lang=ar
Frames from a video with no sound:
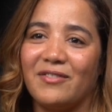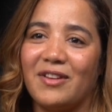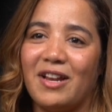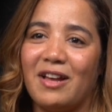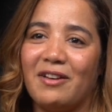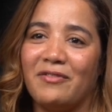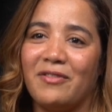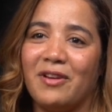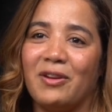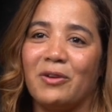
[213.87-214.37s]
في
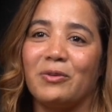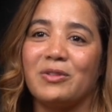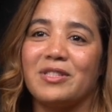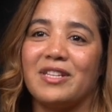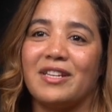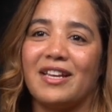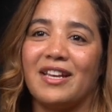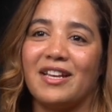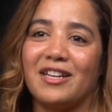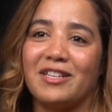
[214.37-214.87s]
لافاك
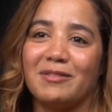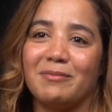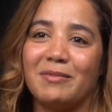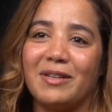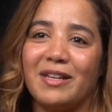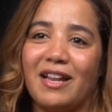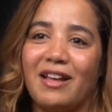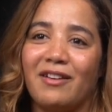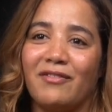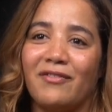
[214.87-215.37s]
وتنخرج من
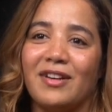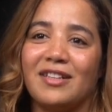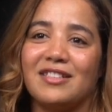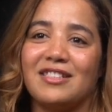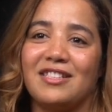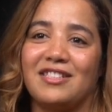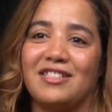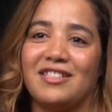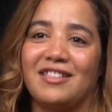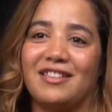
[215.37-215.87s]
لافاك
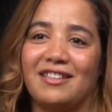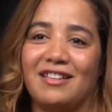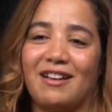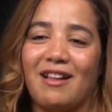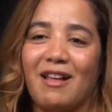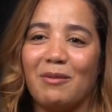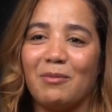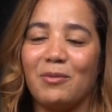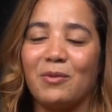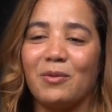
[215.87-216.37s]
تنشد
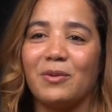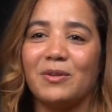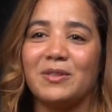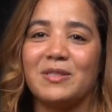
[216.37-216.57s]
الترام